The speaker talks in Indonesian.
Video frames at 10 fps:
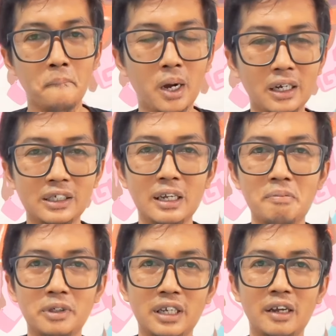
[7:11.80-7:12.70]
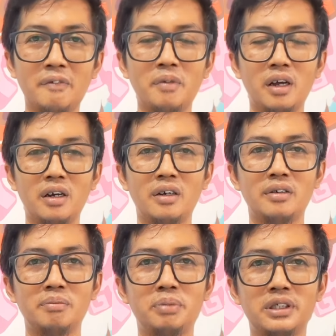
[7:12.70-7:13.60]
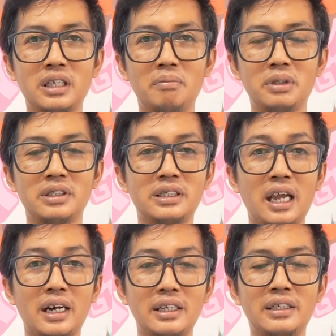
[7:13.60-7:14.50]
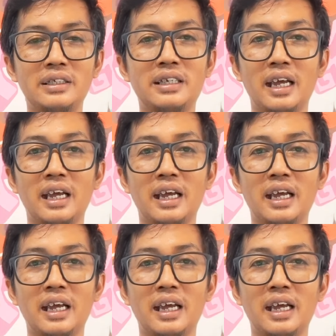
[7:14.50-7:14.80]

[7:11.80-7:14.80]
maka saya bisa uh, bisa mencari